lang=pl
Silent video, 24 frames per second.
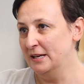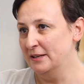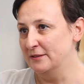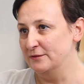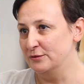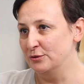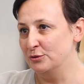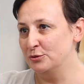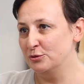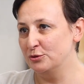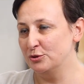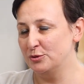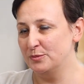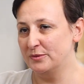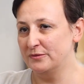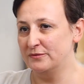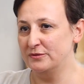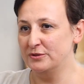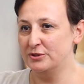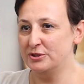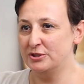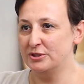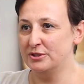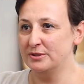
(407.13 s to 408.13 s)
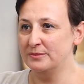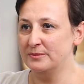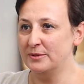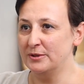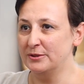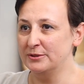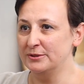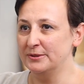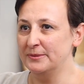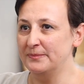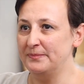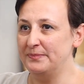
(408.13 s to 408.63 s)
W związku z powyższym
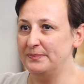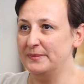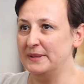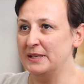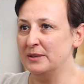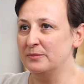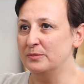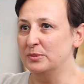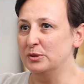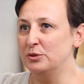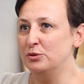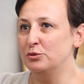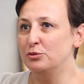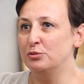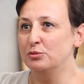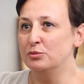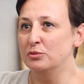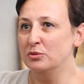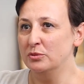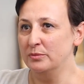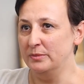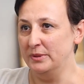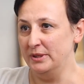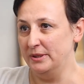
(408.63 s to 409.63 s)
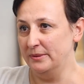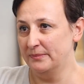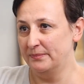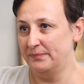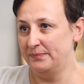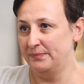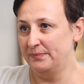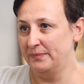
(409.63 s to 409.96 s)
on jakby tłumi